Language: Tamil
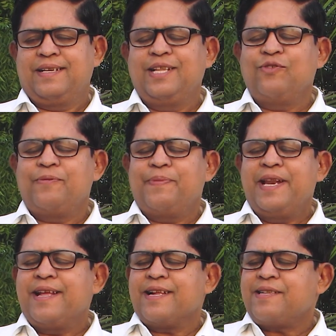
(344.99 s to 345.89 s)
அது ஒரு
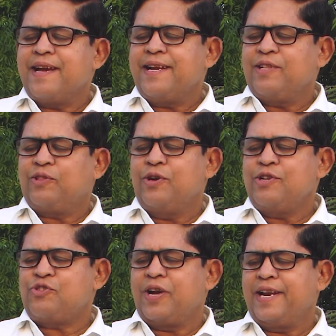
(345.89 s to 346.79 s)
பெரிய ரசாயன
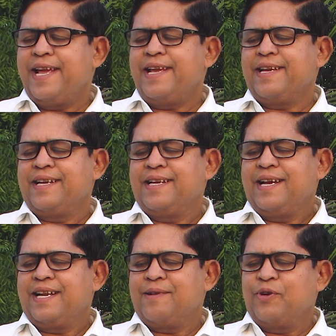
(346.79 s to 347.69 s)
தொழிற்சாலை
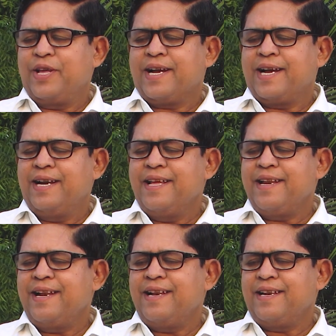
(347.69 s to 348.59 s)
நம்முடைய
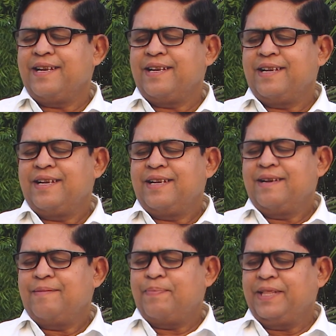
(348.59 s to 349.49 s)
கல்லீரல்
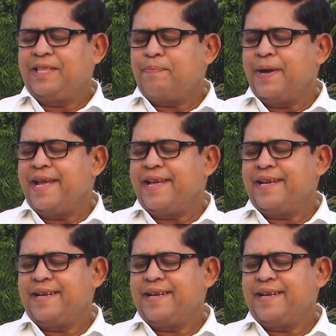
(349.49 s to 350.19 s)
பித்தப்பை